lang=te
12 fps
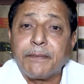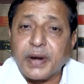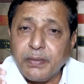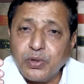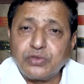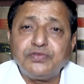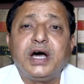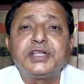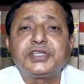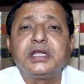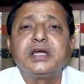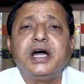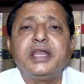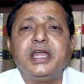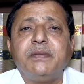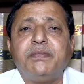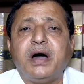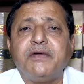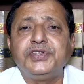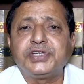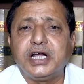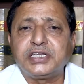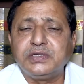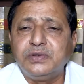ప్రభుత్వ హత్యలుగానే
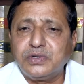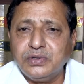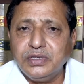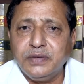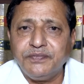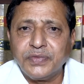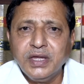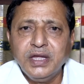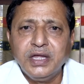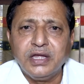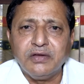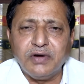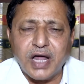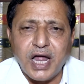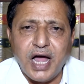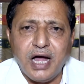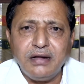భావించాల్సి ఉంటుంది ఇవాళ